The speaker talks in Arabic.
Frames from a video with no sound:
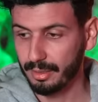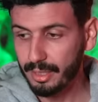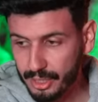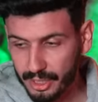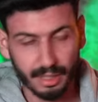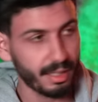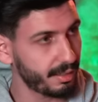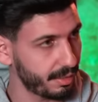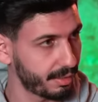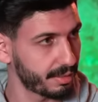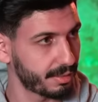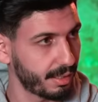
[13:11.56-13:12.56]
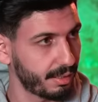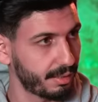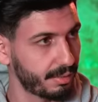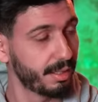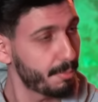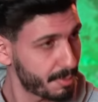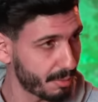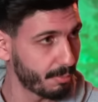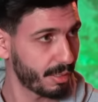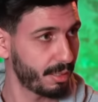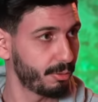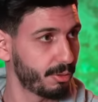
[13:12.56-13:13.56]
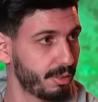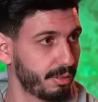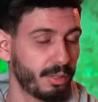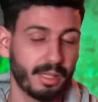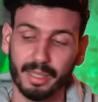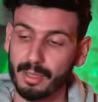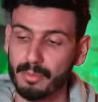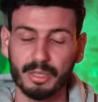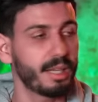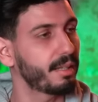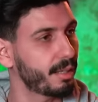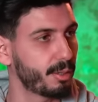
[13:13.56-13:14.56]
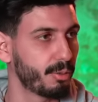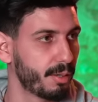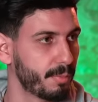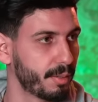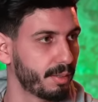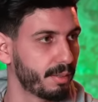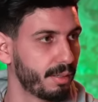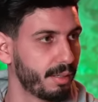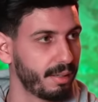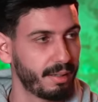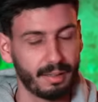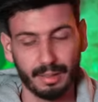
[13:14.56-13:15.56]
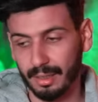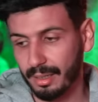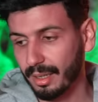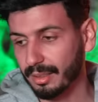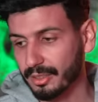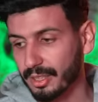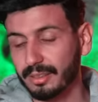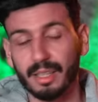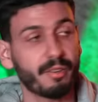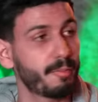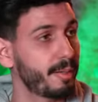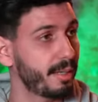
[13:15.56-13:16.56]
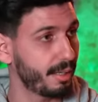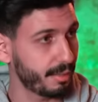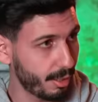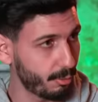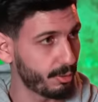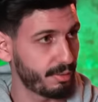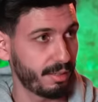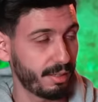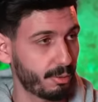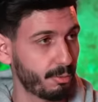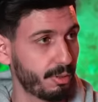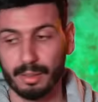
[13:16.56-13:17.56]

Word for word: نيشان عندك الصح لبسه مارادونا ولكن ماشي هذاك هو البري على خاطر راك تعرف باللي هذا هو تريكو